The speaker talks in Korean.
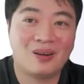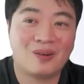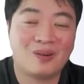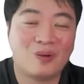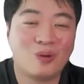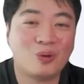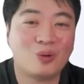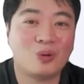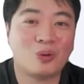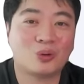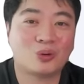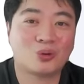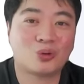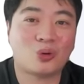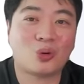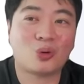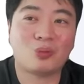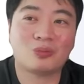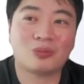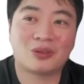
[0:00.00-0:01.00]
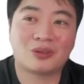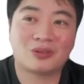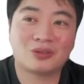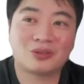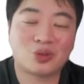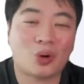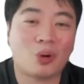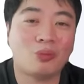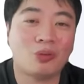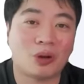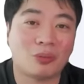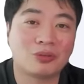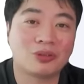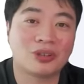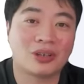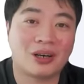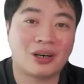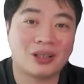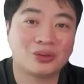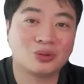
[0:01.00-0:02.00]
어 이거 조금 조금 더
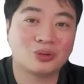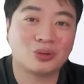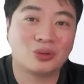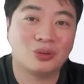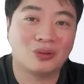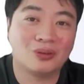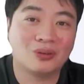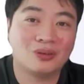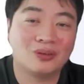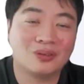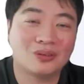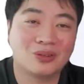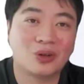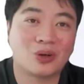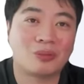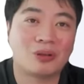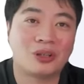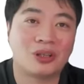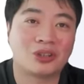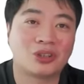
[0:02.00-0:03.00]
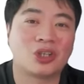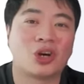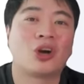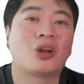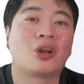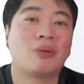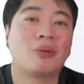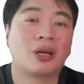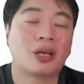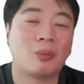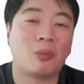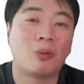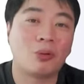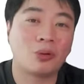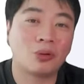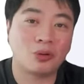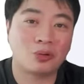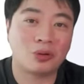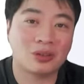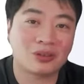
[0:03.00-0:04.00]
붙여가지고 여러분한테 저렴하게
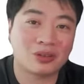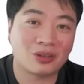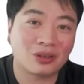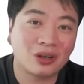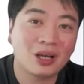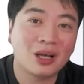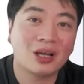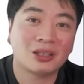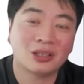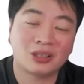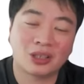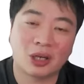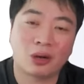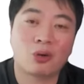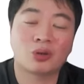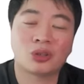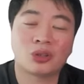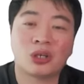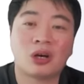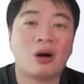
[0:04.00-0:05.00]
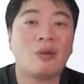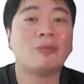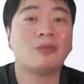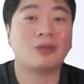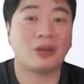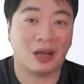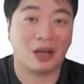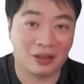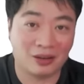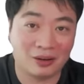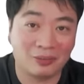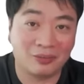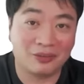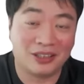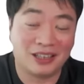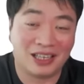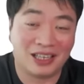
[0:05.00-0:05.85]
보이기 위해서 재고 처분을 한 겁니다